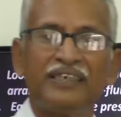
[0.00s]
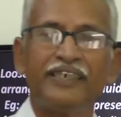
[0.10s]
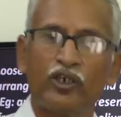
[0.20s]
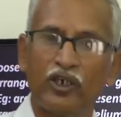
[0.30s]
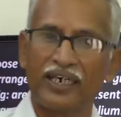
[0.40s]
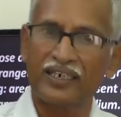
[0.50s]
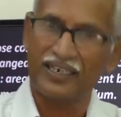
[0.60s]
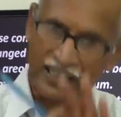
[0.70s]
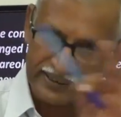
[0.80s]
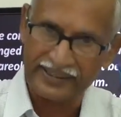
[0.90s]
ஏரியோலார்னா
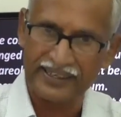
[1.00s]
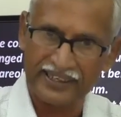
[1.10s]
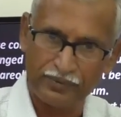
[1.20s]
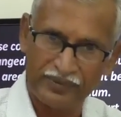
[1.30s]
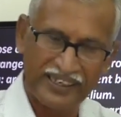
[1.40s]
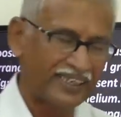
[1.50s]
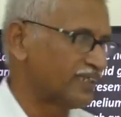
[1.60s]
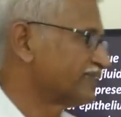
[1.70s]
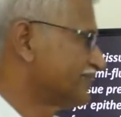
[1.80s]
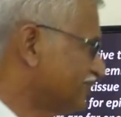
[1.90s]
காத்திருக்குன்னு அர்த்தம் இல்லை
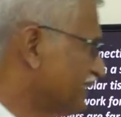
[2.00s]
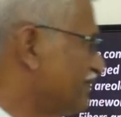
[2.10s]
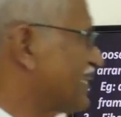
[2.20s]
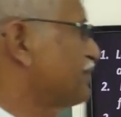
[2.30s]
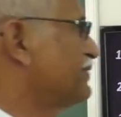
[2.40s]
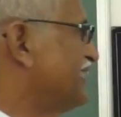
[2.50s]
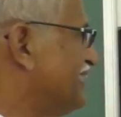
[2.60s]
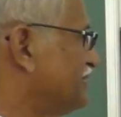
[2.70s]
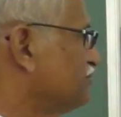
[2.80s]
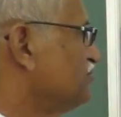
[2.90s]
இதில் வேறு மீனிங்